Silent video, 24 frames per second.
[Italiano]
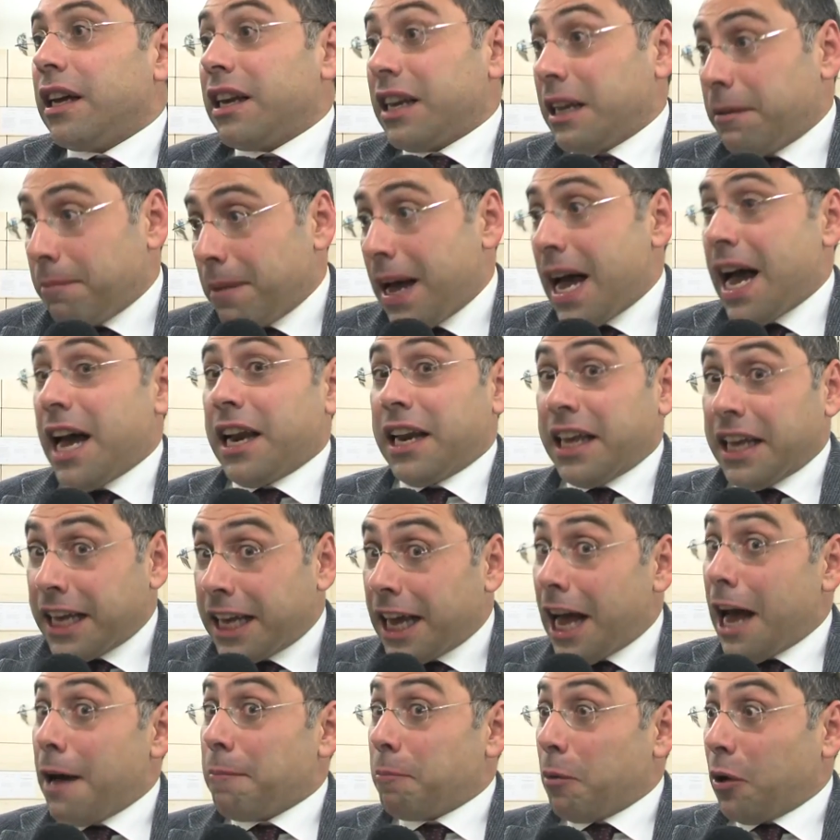rimane
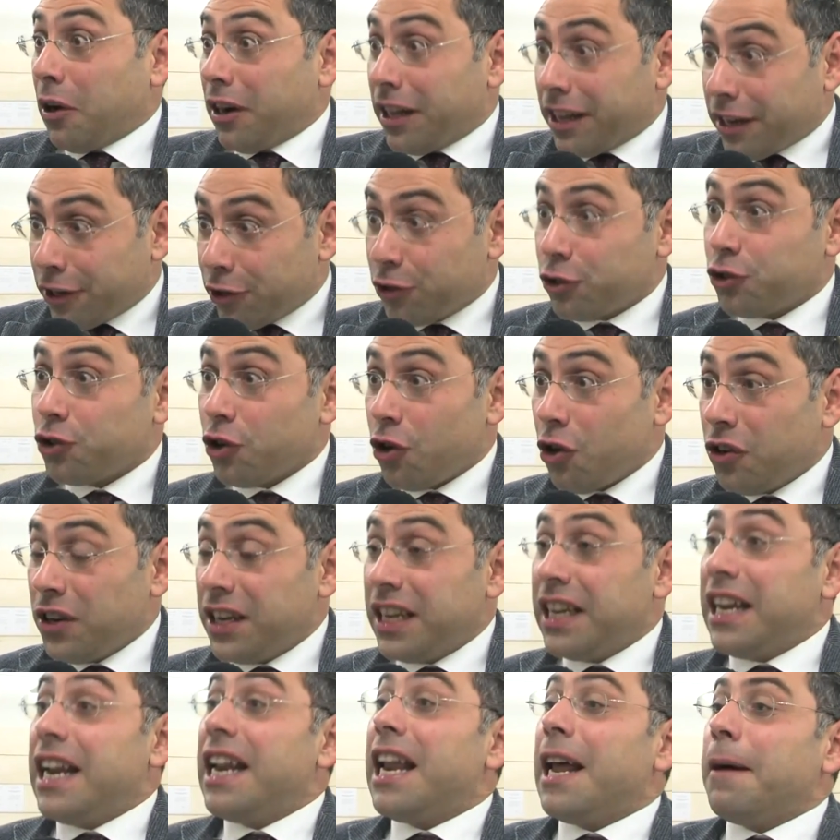in capo alle
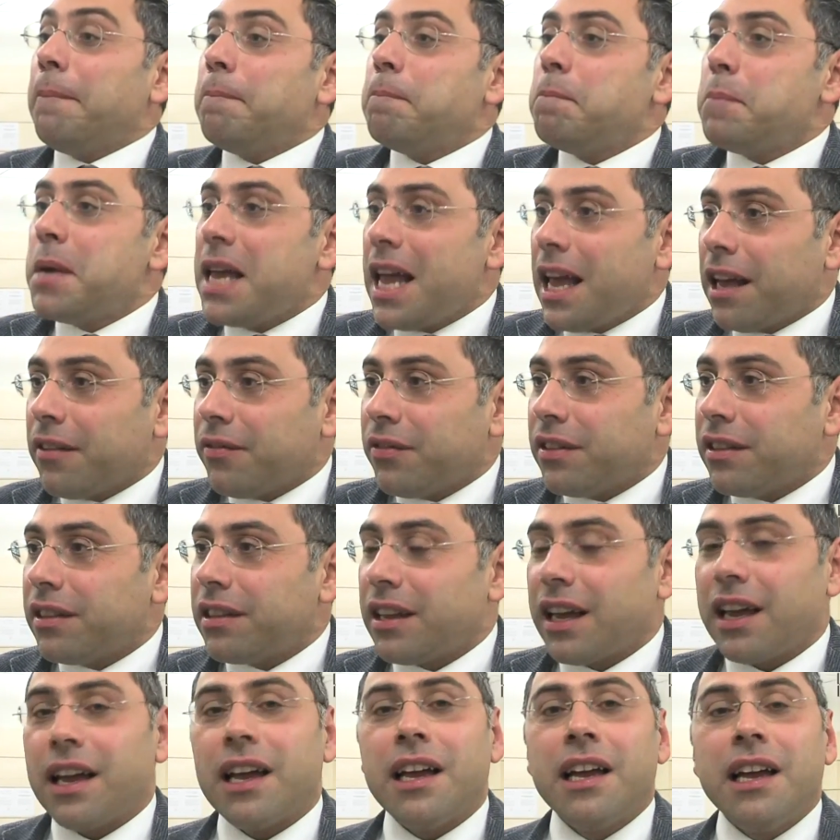regioni
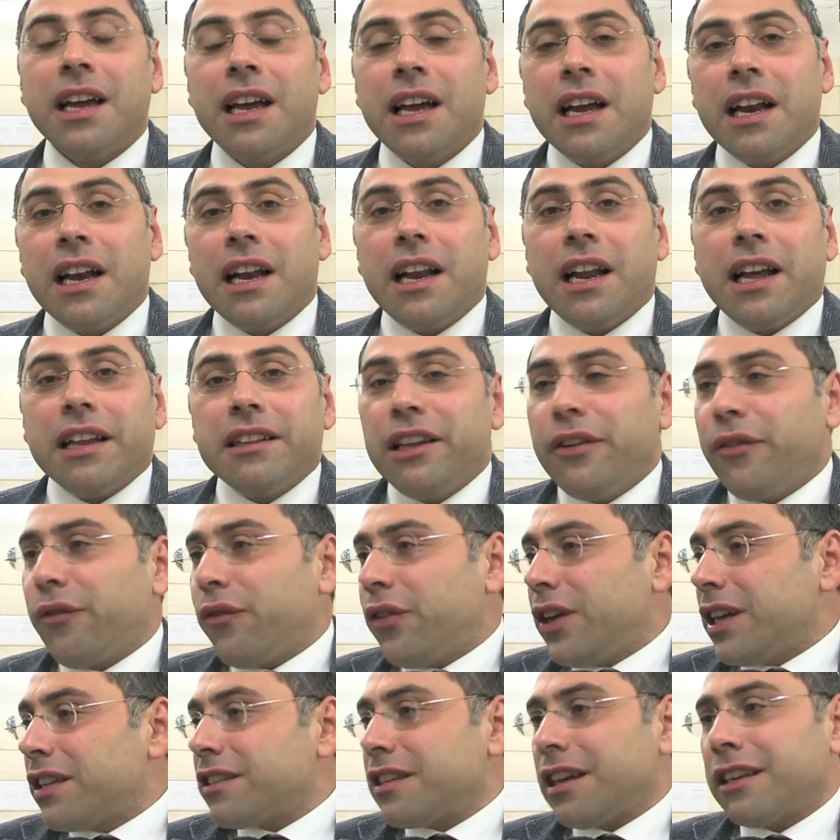l'ambiente, la
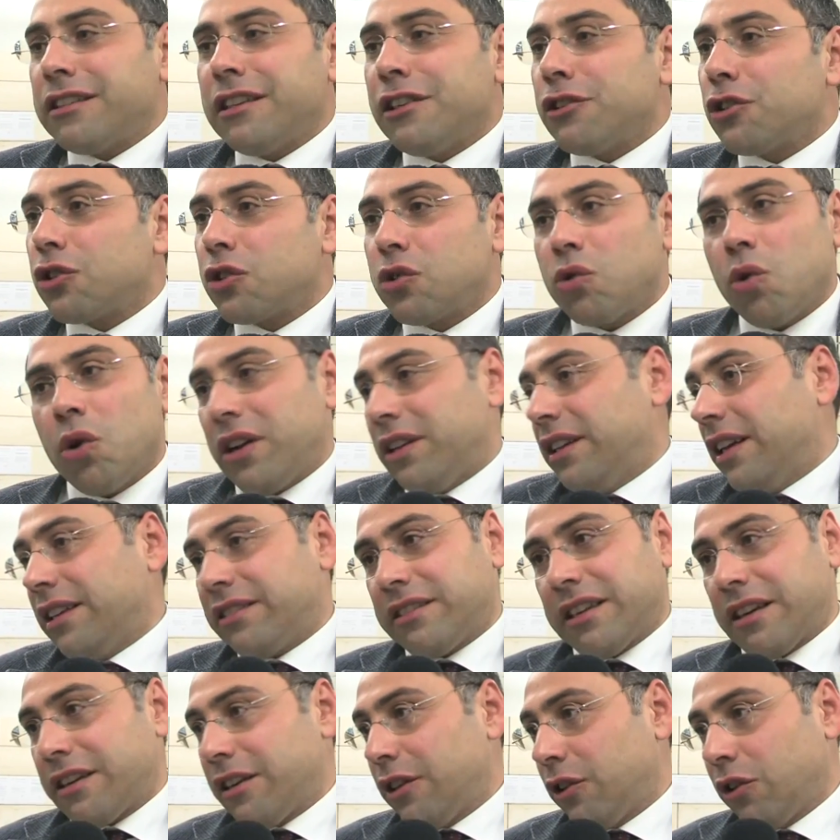difesa del suolo e
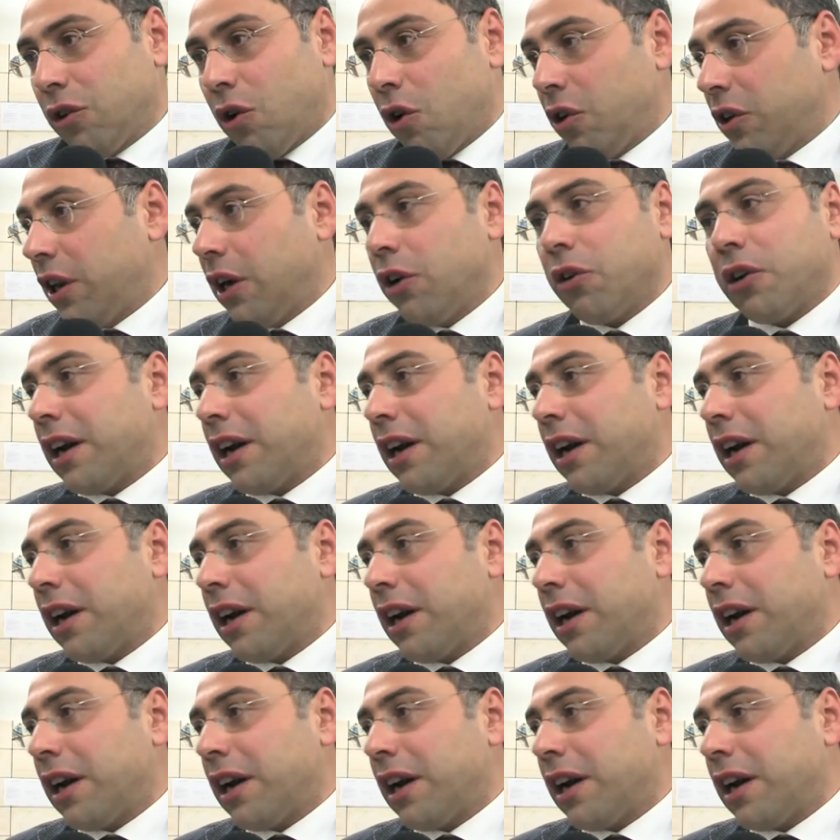del territorio.